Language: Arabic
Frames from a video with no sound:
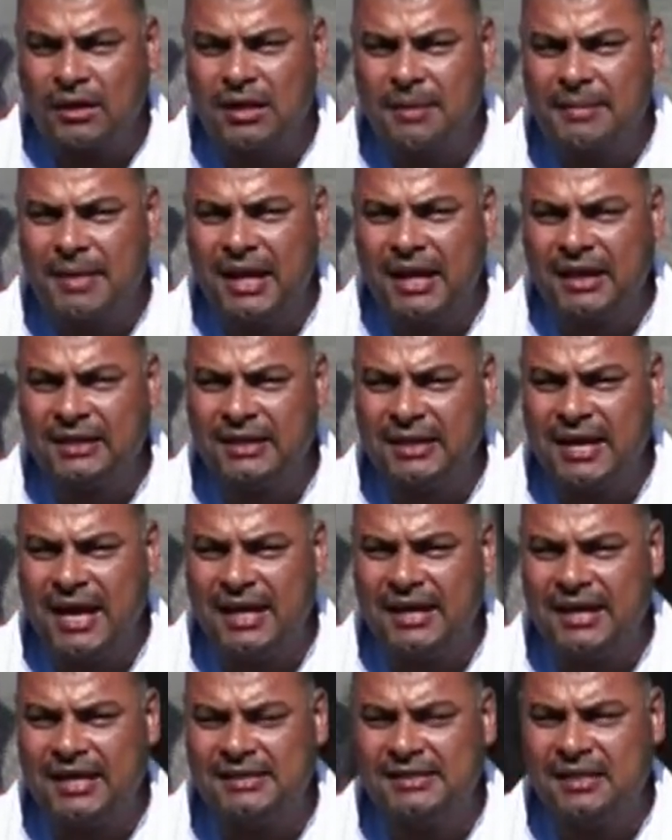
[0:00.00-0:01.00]
حيث
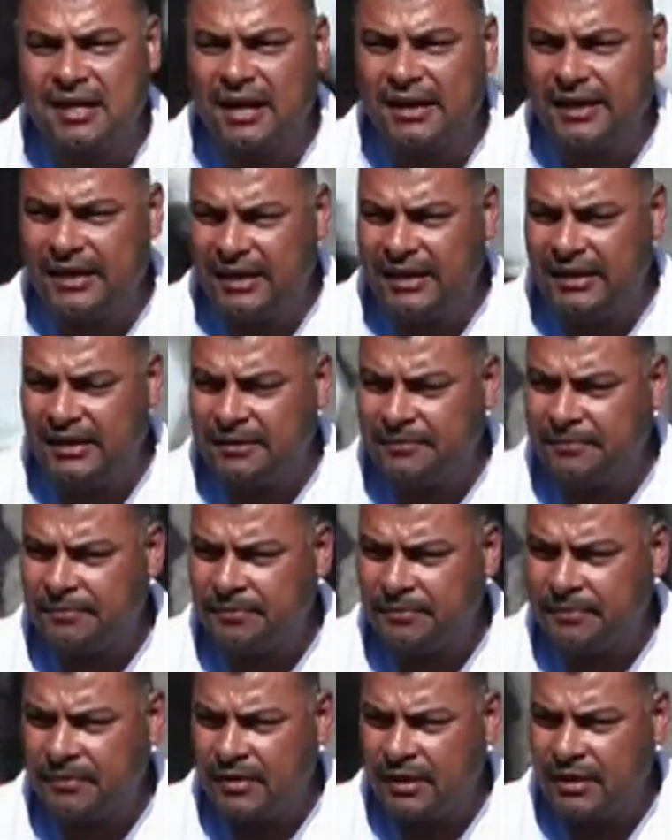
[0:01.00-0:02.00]
أقدم الاحتلال
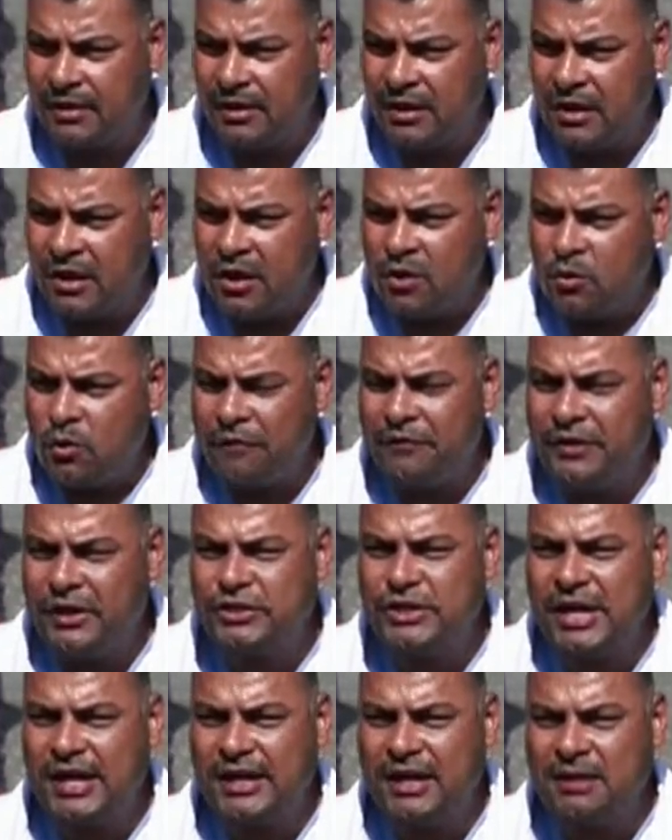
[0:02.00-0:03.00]
الإسرائيلي
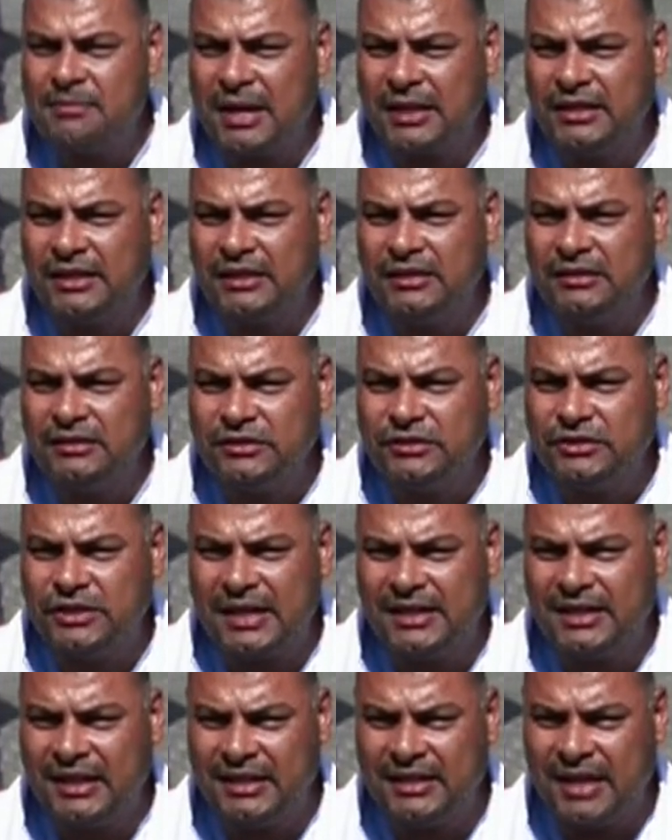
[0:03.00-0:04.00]
وفي
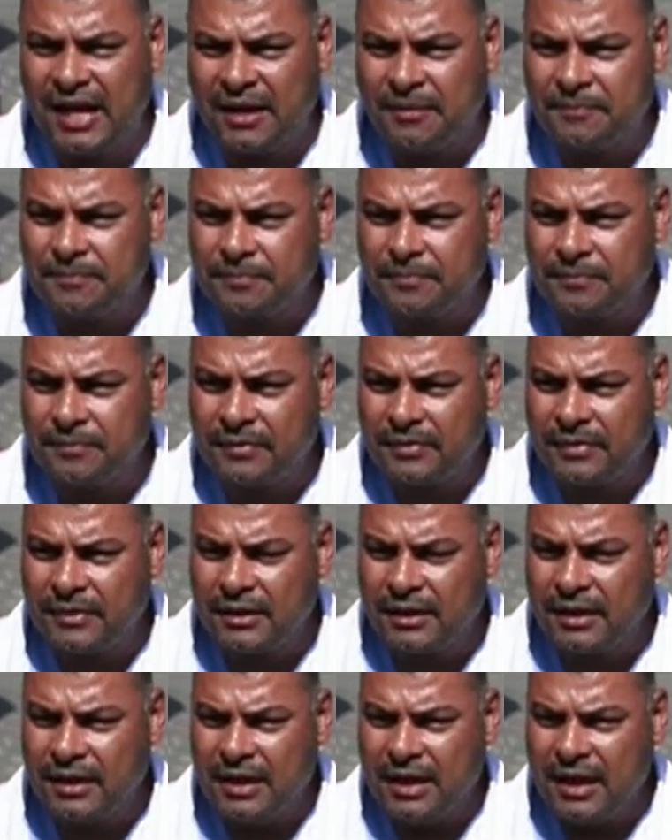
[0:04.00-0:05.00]
جريمة جديدة
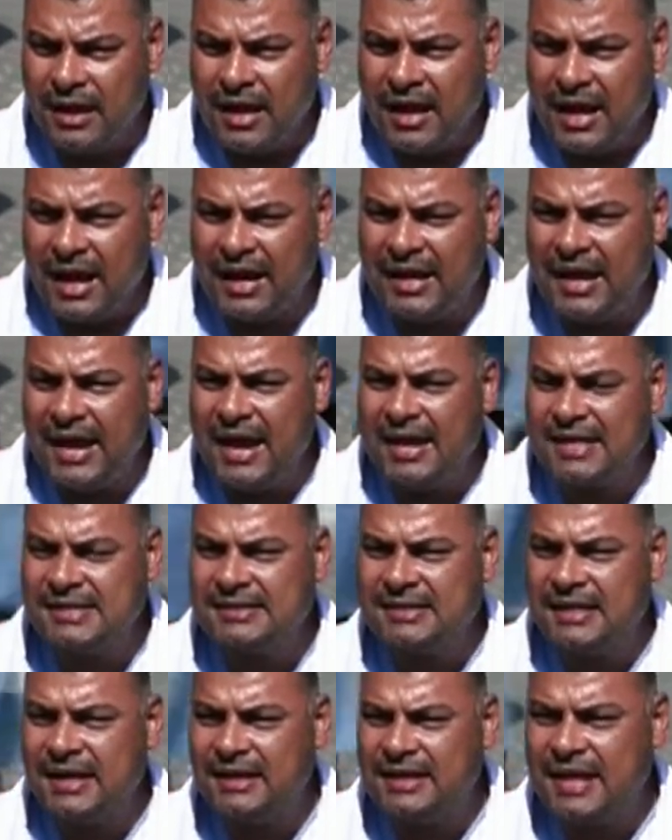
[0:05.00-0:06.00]

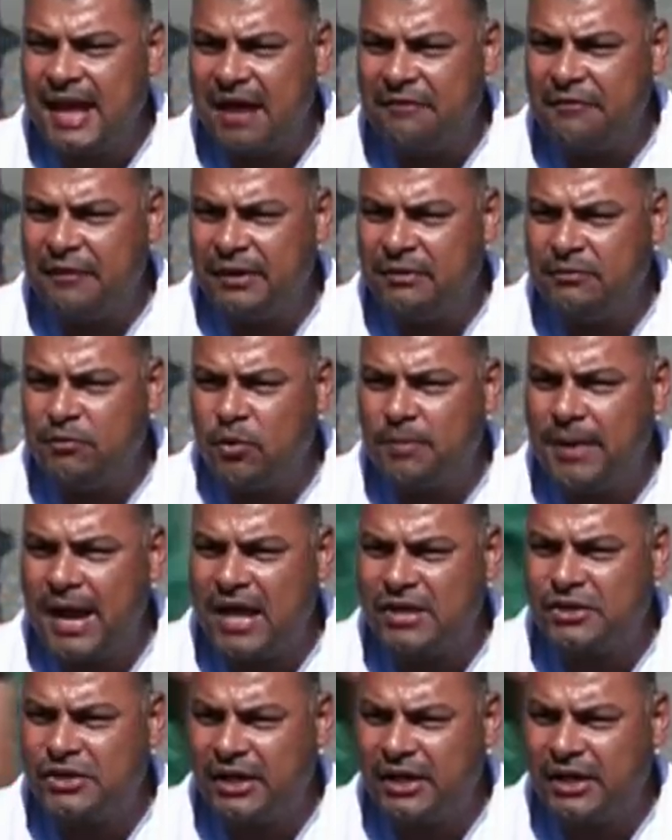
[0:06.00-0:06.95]
على استهداف